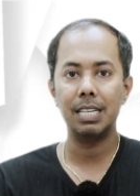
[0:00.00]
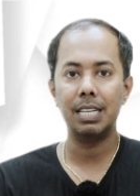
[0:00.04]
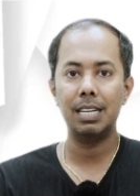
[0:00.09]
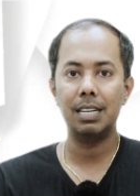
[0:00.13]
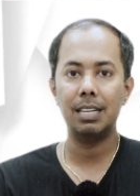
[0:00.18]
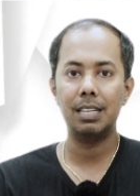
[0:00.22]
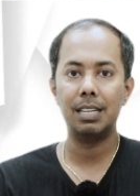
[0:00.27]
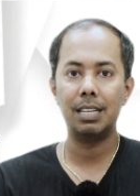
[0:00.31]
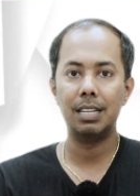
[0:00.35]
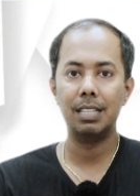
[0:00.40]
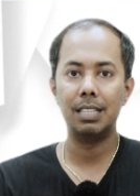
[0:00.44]

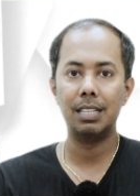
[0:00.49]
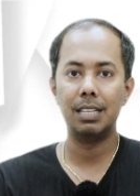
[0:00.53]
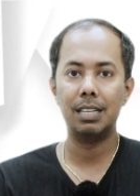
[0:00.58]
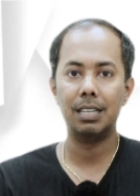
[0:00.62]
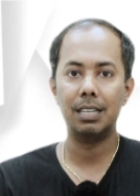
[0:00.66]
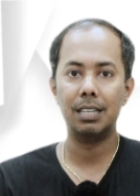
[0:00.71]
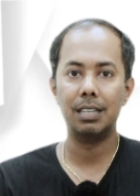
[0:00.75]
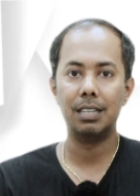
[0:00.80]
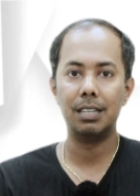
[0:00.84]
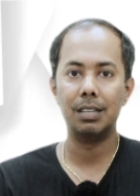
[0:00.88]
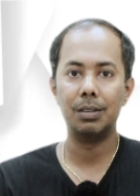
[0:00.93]
சைடில் இருந்த
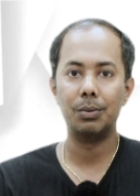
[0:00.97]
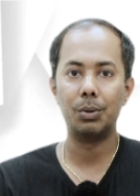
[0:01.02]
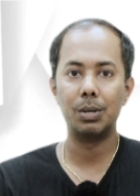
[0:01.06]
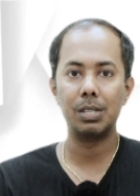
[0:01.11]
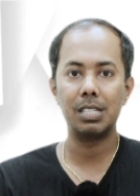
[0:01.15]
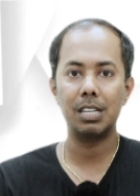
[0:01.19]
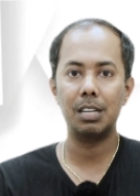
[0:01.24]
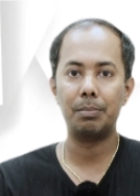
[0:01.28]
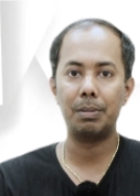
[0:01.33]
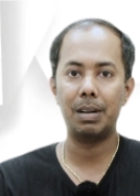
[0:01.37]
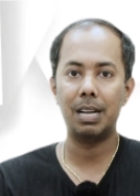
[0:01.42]

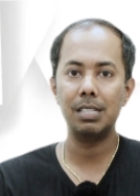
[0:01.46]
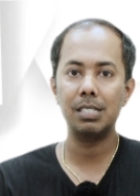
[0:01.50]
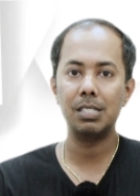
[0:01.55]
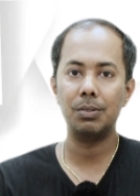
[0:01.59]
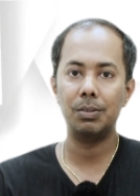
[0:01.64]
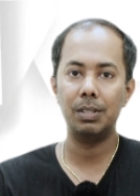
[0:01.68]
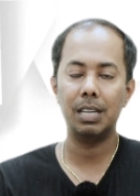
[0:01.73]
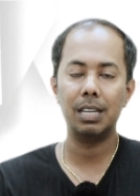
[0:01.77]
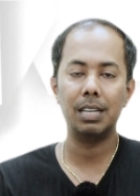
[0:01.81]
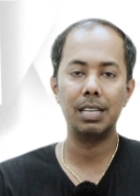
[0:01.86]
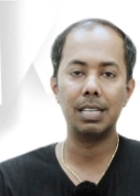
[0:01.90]
ஒரு சில
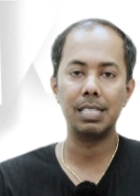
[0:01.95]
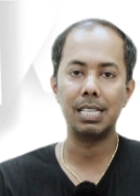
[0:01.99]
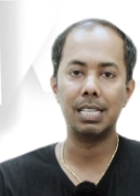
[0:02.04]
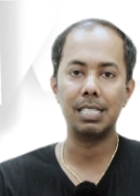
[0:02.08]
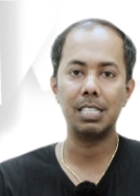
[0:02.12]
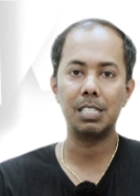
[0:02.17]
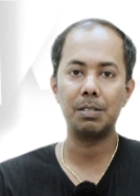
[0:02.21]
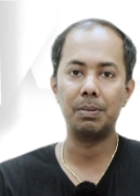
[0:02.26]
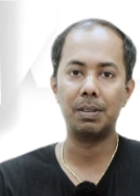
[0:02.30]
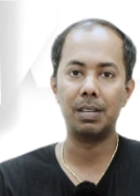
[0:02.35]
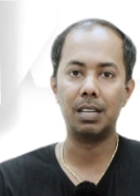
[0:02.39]
பிராண்ட்ஸை வந்து எங்களுக்கு
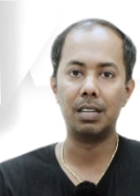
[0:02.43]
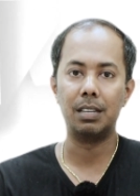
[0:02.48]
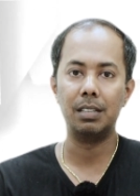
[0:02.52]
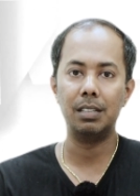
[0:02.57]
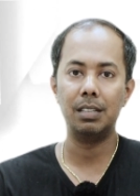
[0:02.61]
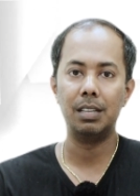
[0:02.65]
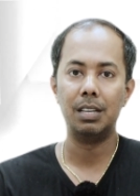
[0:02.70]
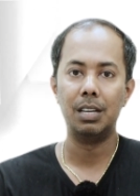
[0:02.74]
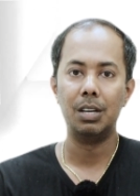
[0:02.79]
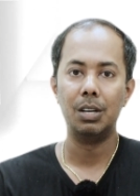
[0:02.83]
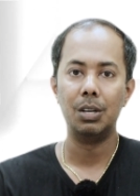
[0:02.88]
சஜஸ்ட் பண்ணார்
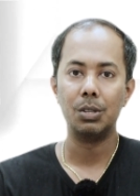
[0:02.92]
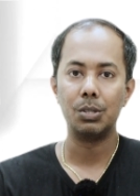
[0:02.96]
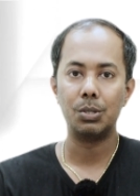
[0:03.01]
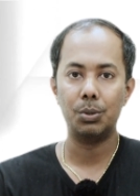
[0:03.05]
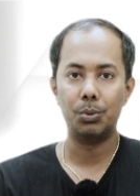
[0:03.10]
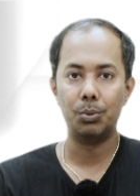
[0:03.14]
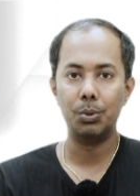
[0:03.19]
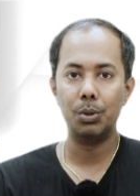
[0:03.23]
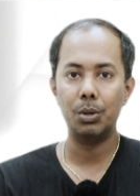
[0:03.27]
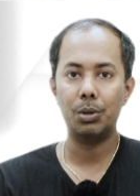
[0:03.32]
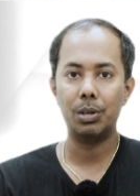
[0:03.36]

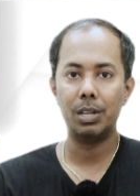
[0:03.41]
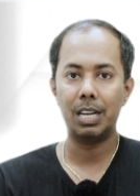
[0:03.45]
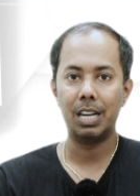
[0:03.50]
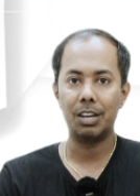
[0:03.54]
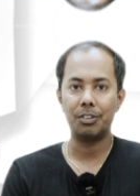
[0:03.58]
ஸோ உங்களோட